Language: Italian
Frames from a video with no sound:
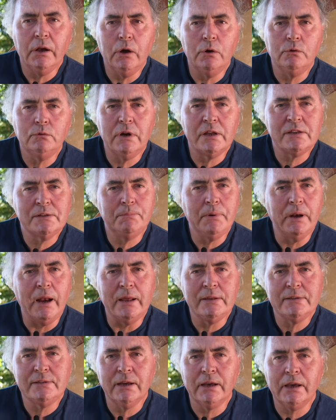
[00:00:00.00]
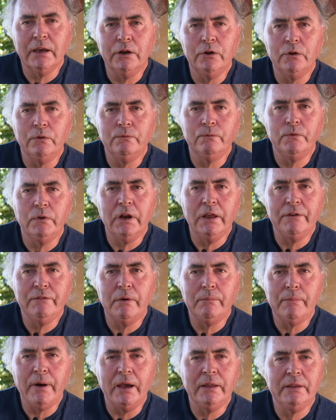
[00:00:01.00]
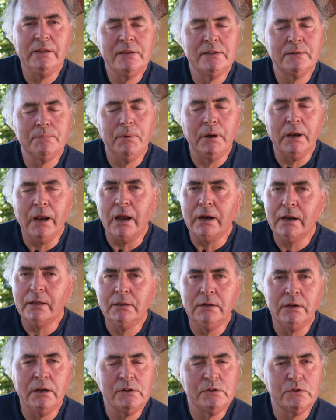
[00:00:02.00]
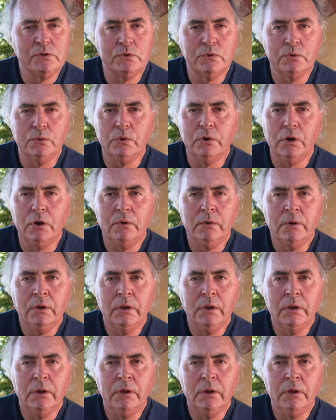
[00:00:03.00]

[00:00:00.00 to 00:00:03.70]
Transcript: con una speranza che non voleva mai disperare di nessuno.